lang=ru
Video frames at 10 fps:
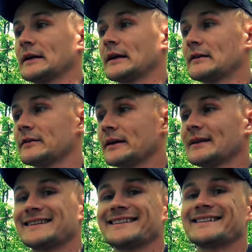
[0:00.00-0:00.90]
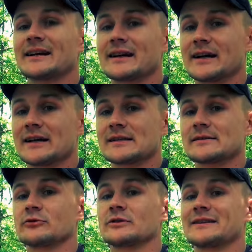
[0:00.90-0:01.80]
говорят и
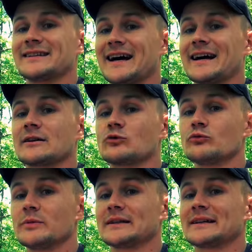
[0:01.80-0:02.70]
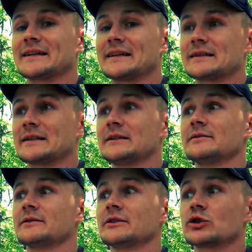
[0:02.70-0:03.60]
доказывают на аргументах и
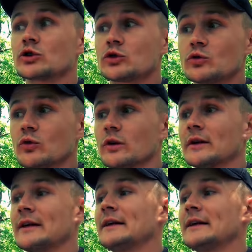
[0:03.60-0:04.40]
исследованиях, что